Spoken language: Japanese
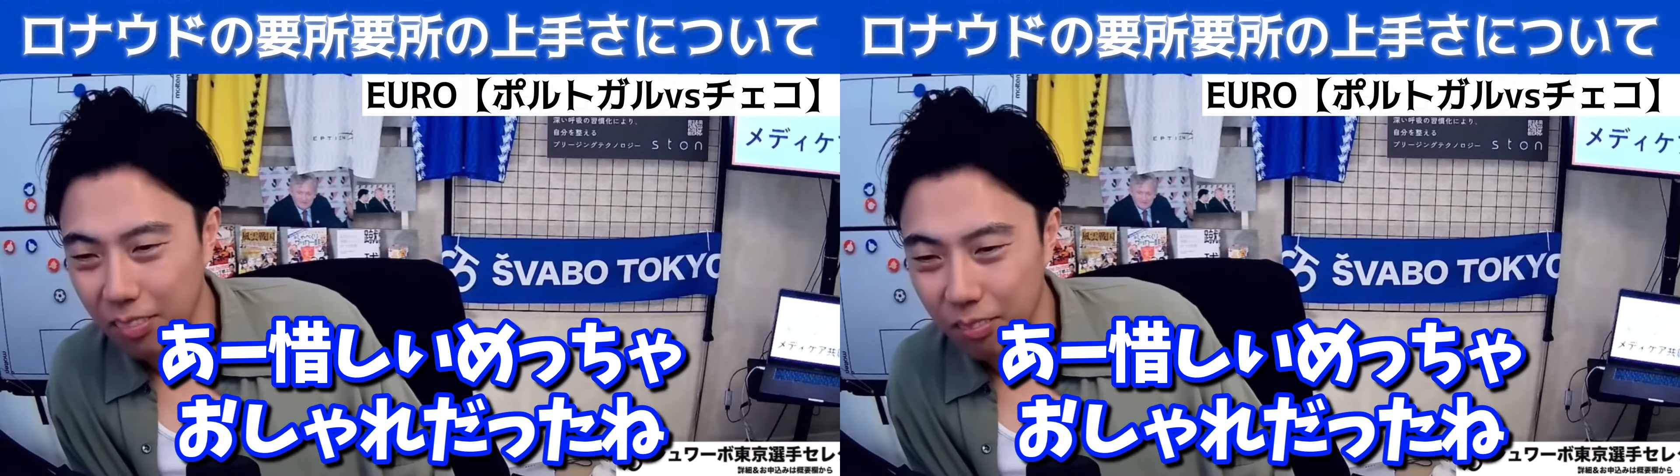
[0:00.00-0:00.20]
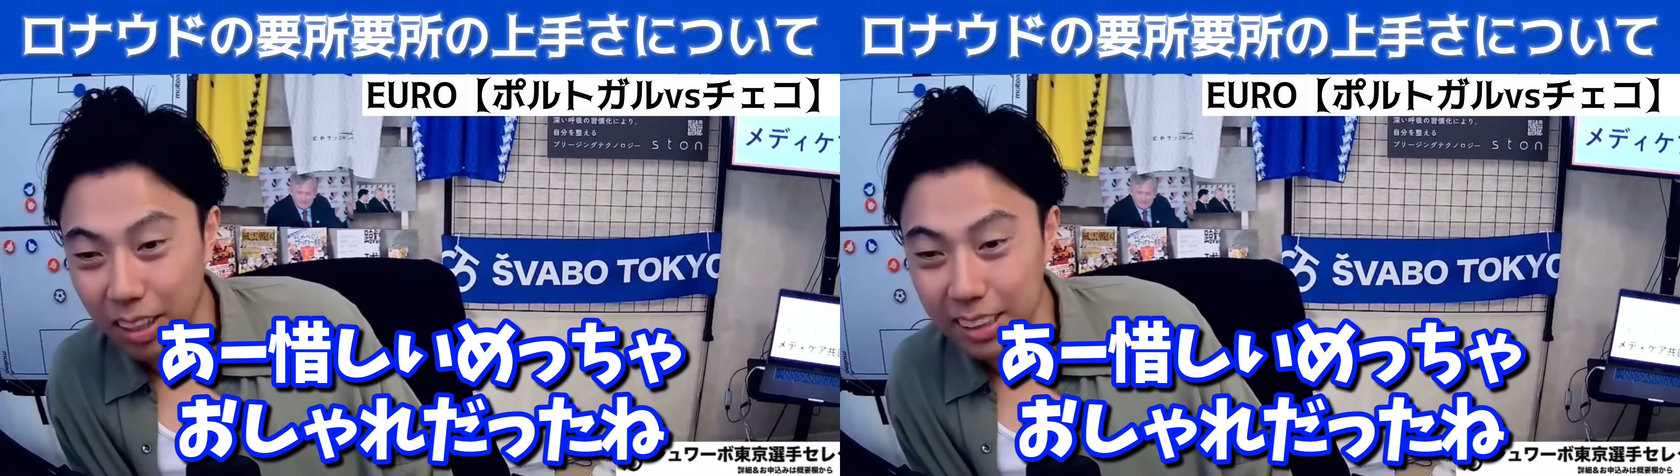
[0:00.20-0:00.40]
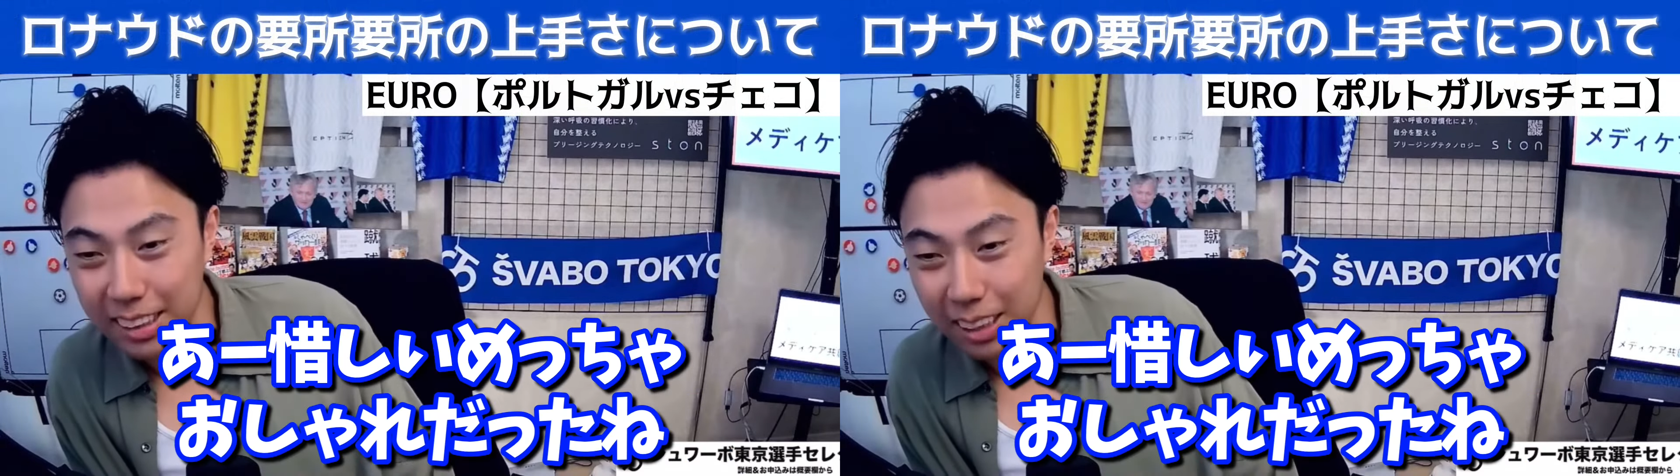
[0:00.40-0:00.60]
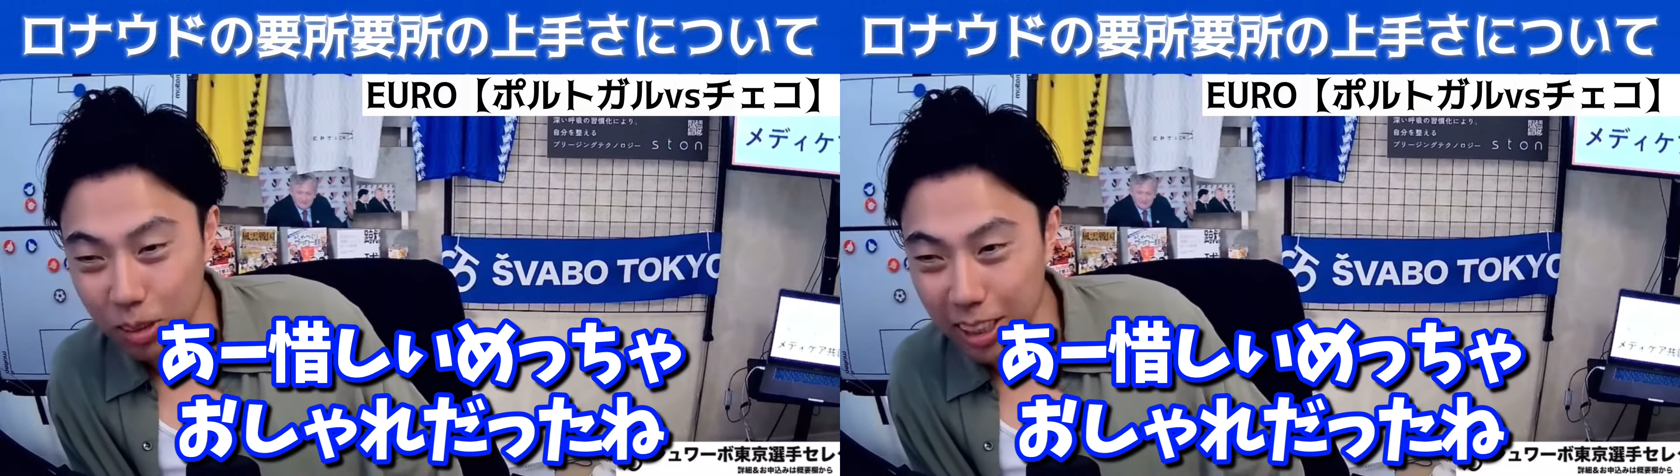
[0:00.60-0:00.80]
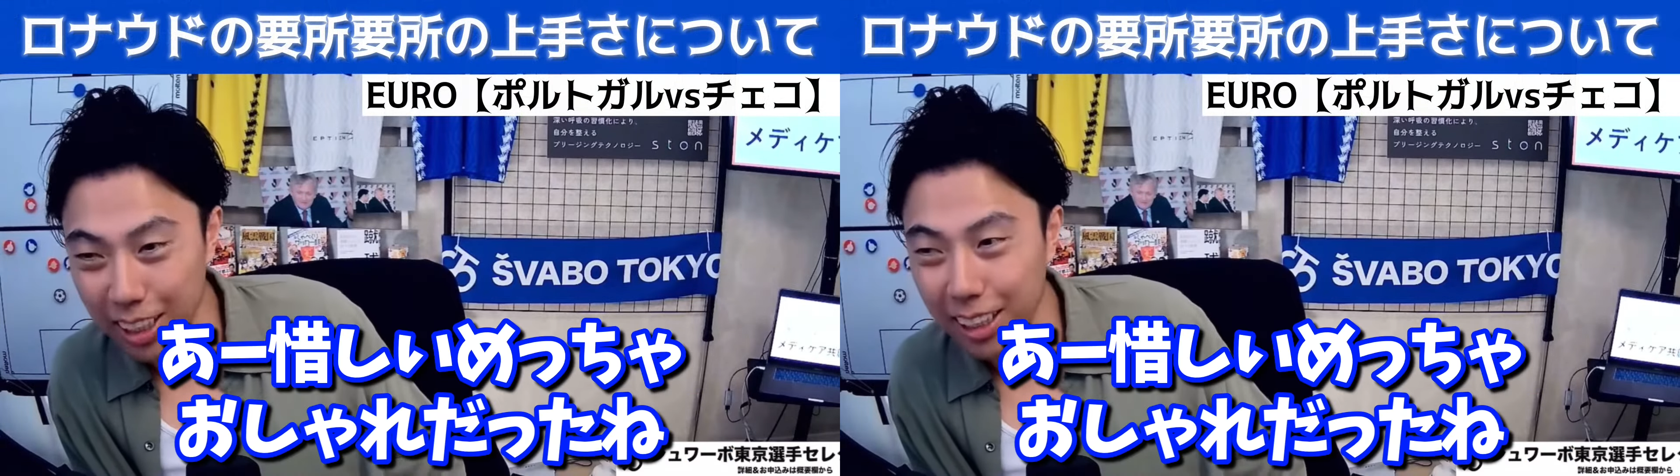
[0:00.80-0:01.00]
めっちゃお
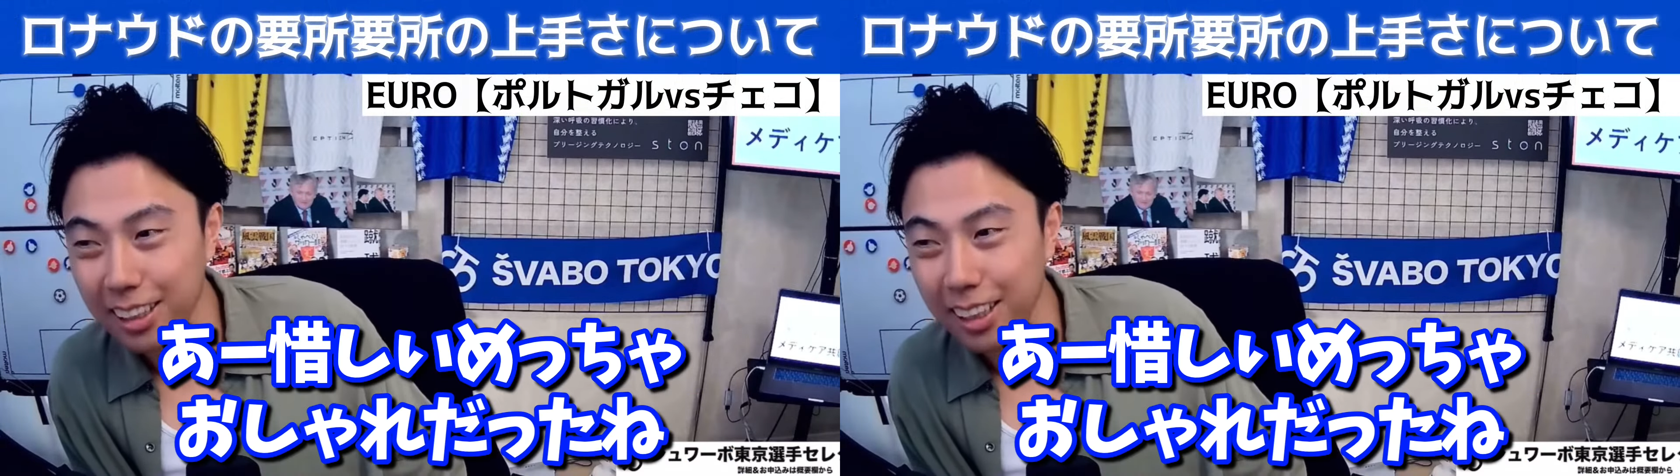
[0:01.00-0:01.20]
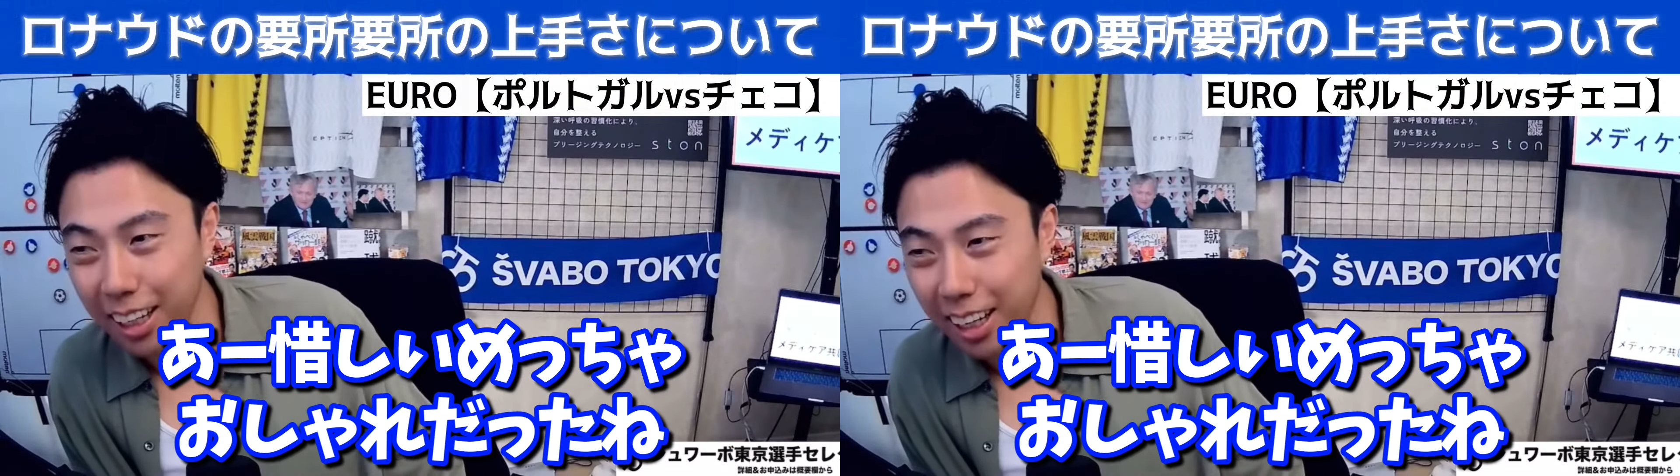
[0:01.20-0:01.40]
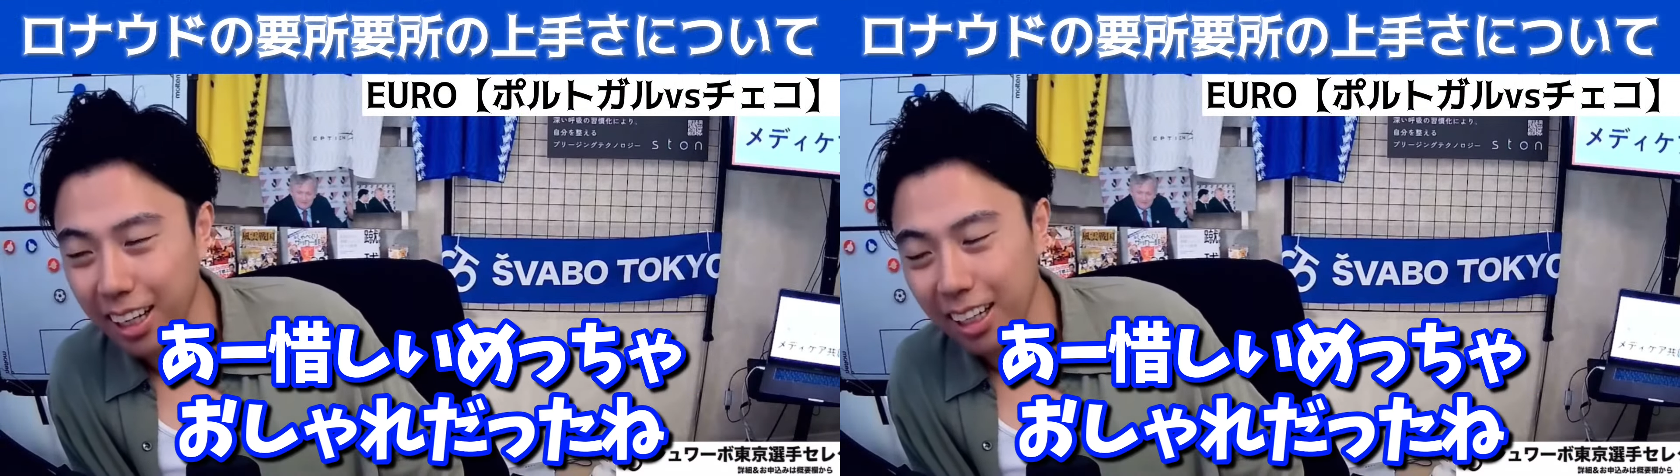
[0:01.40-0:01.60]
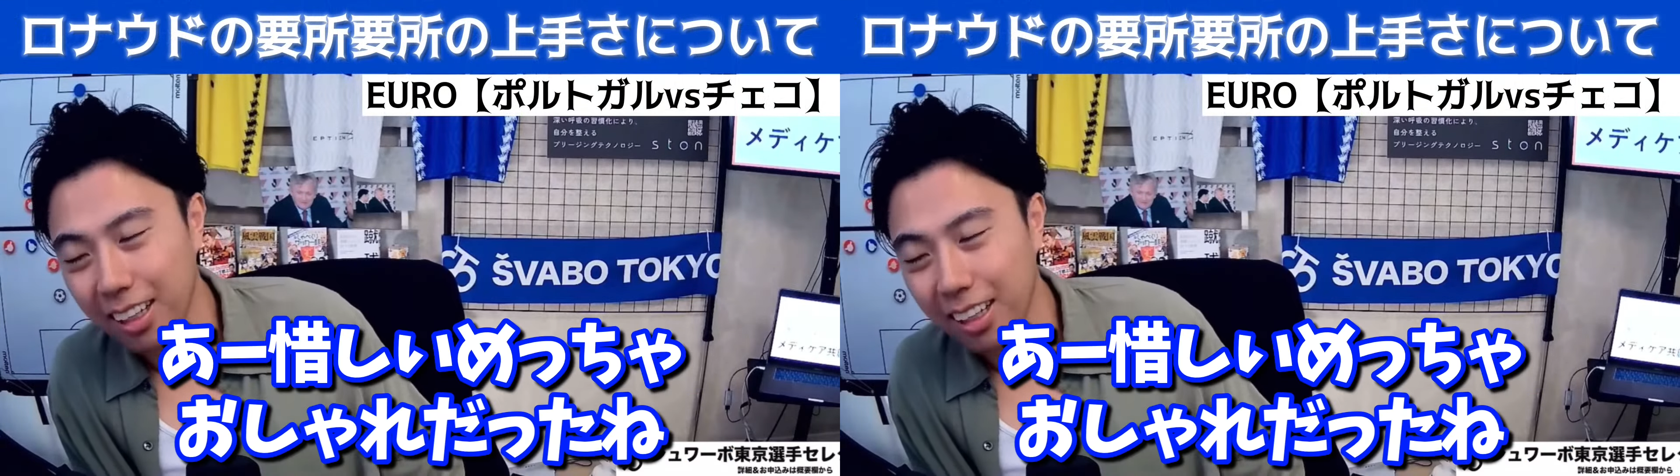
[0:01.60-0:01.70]
しゃれだったね。